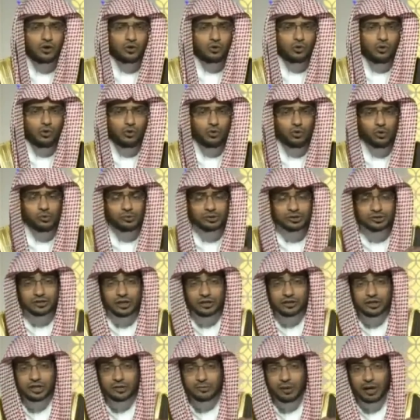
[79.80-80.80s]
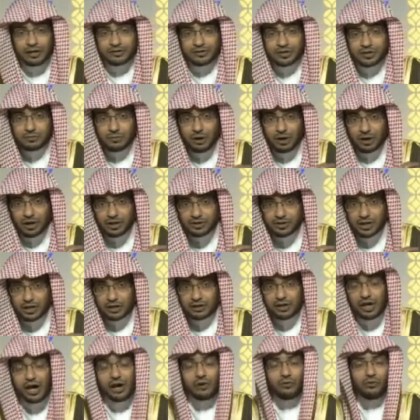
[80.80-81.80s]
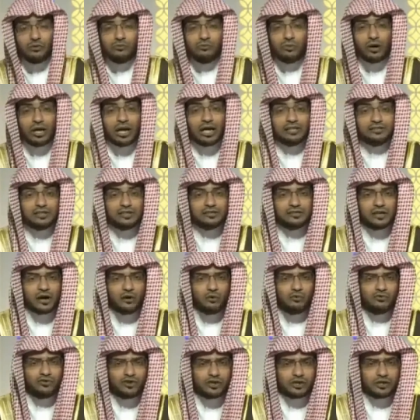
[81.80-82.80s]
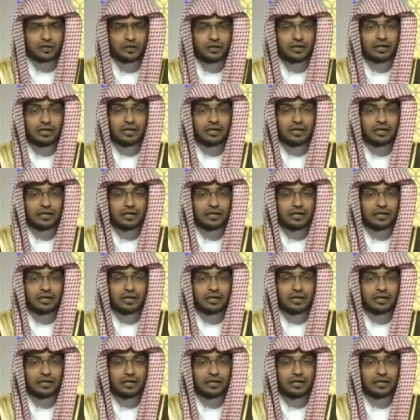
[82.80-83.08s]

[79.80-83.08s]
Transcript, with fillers: كلوا من طيبات ما رزقناكم ولا تطغوا فيه